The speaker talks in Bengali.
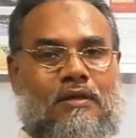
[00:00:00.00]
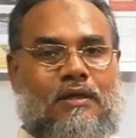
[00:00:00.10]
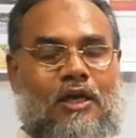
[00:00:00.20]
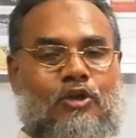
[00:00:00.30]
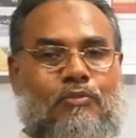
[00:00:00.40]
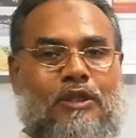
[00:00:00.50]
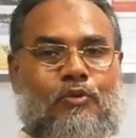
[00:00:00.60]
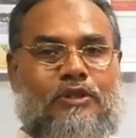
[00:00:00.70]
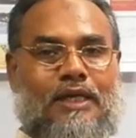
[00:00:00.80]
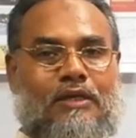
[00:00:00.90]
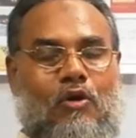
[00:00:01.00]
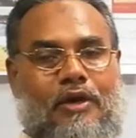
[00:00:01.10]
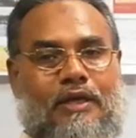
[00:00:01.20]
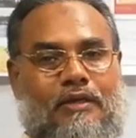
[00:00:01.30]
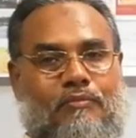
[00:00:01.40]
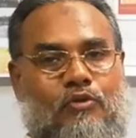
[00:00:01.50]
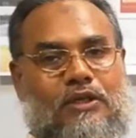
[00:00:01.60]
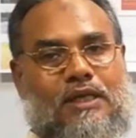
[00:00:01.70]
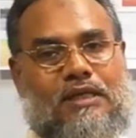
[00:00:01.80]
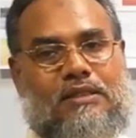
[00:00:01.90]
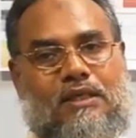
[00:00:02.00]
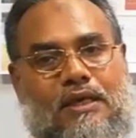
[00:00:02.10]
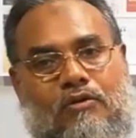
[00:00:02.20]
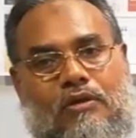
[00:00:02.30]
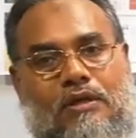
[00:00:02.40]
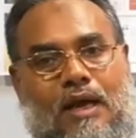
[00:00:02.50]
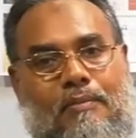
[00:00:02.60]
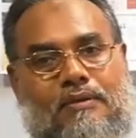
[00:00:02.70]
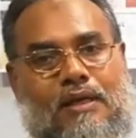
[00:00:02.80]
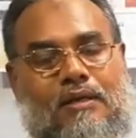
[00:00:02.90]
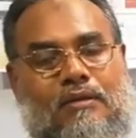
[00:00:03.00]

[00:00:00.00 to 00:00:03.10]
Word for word: কারণ তোমাদের প্রত্যেকের ঘরেই প্রত্যেকের কাছেই এখন আমরা